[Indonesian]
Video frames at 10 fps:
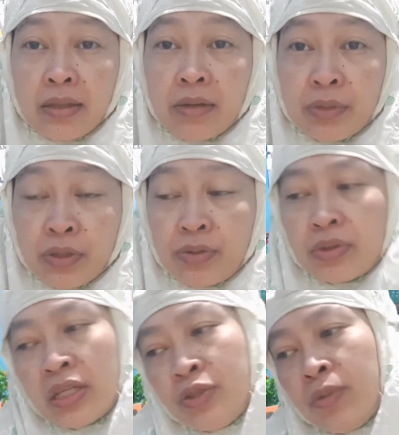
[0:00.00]
habis duhur
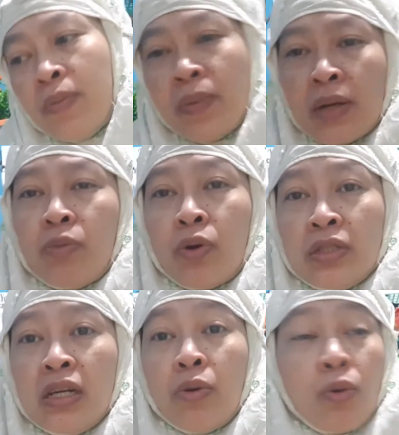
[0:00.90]
saya coba
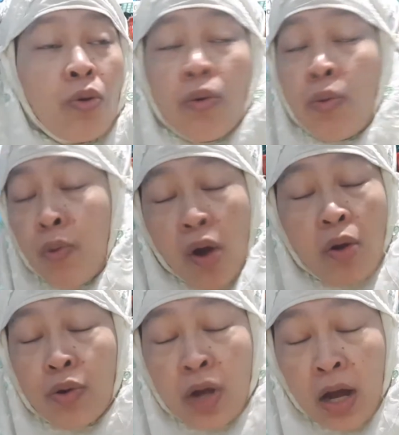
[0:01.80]
pokoknya
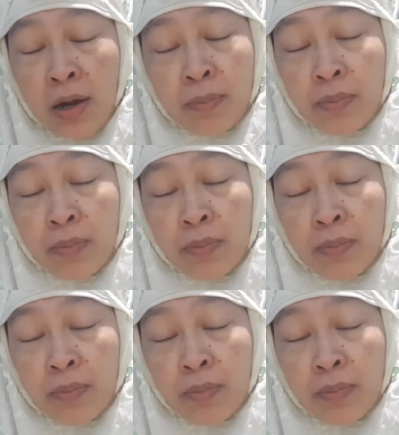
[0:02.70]
aku nggak